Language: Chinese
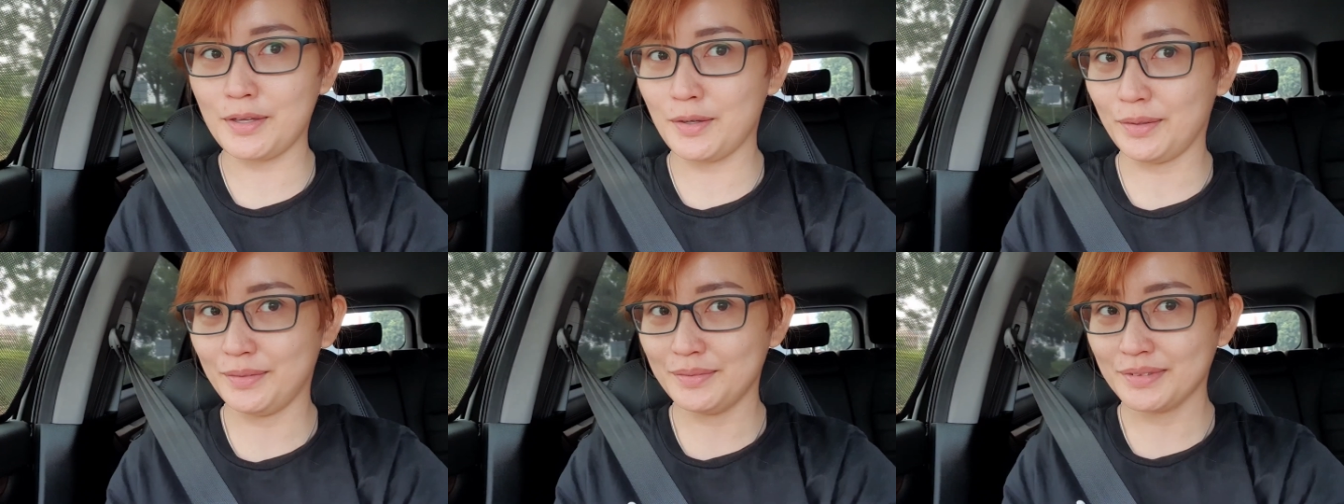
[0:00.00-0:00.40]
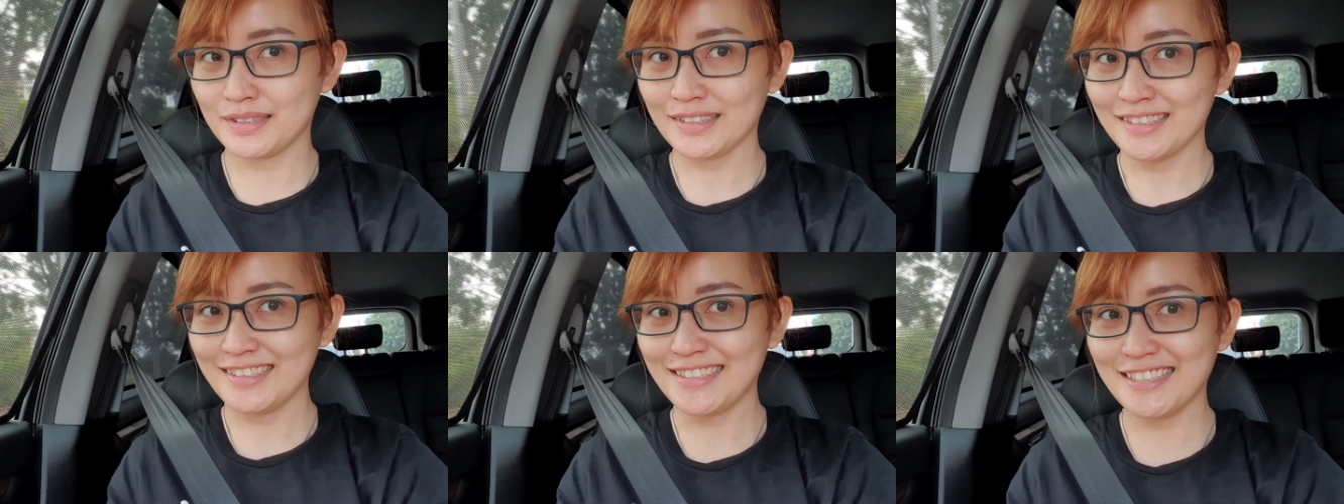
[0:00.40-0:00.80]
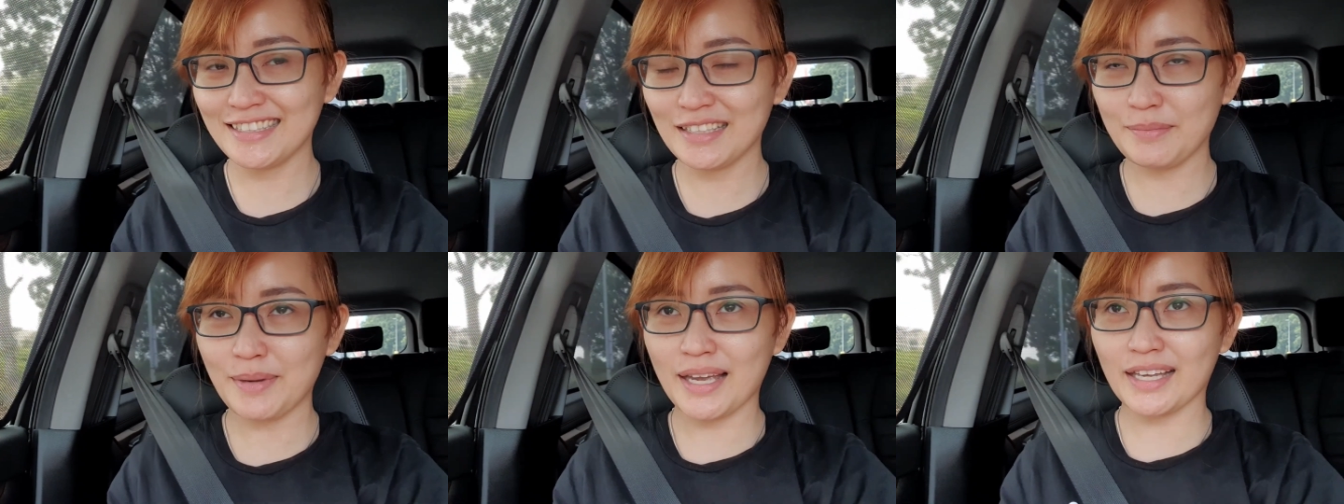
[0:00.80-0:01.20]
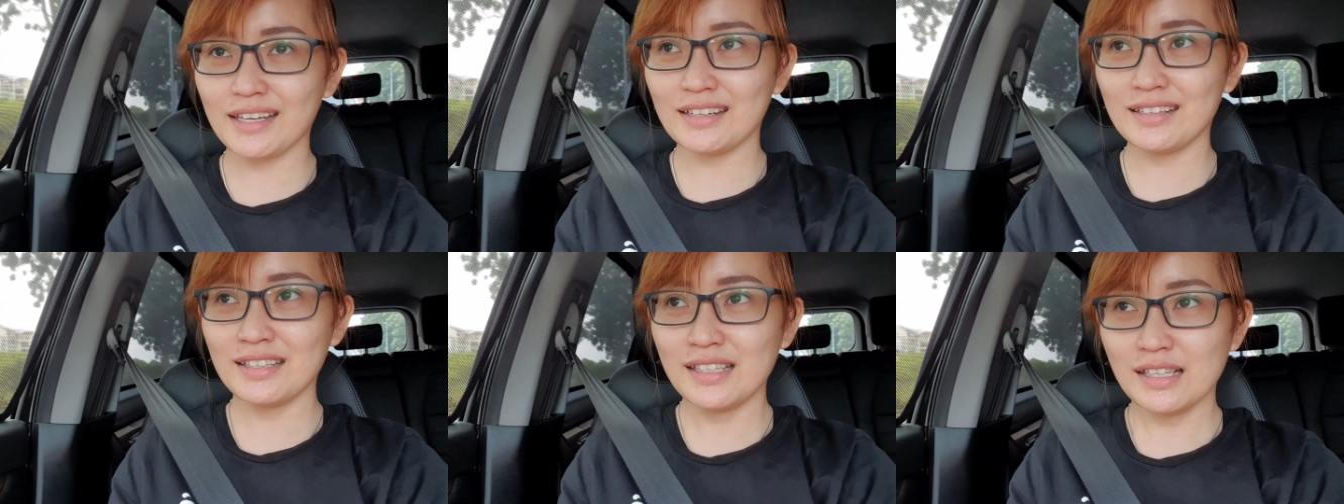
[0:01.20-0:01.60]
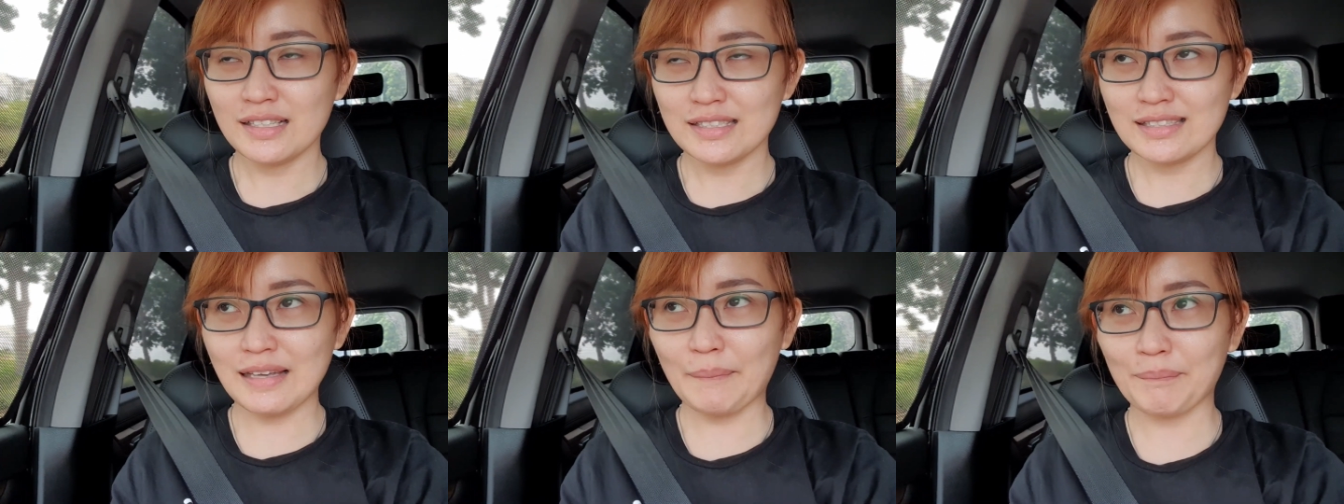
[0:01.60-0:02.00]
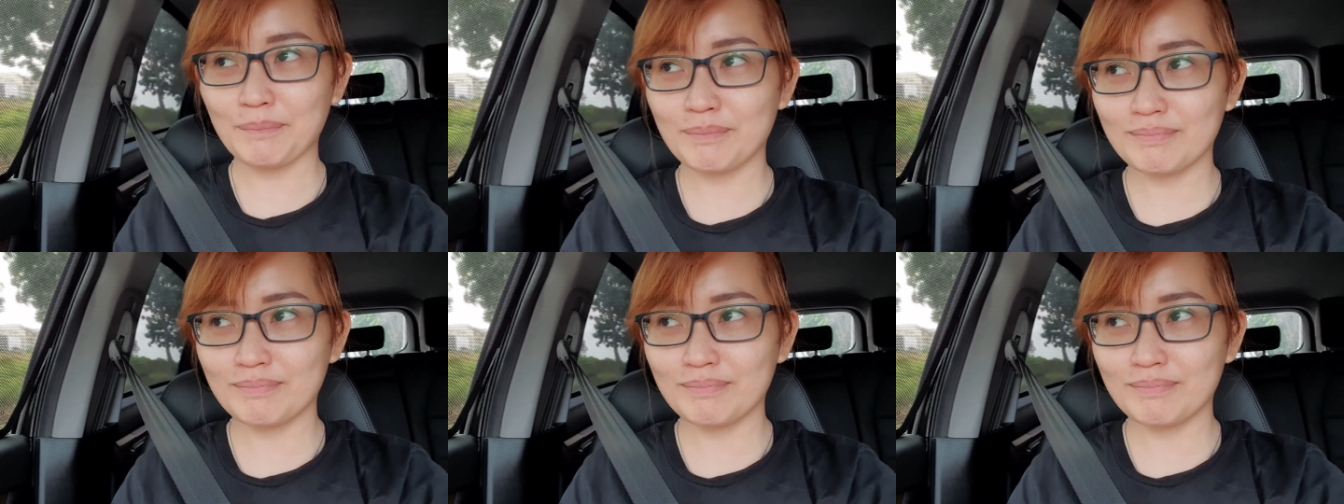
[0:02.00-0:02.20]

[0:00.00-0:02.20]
友，记得买个找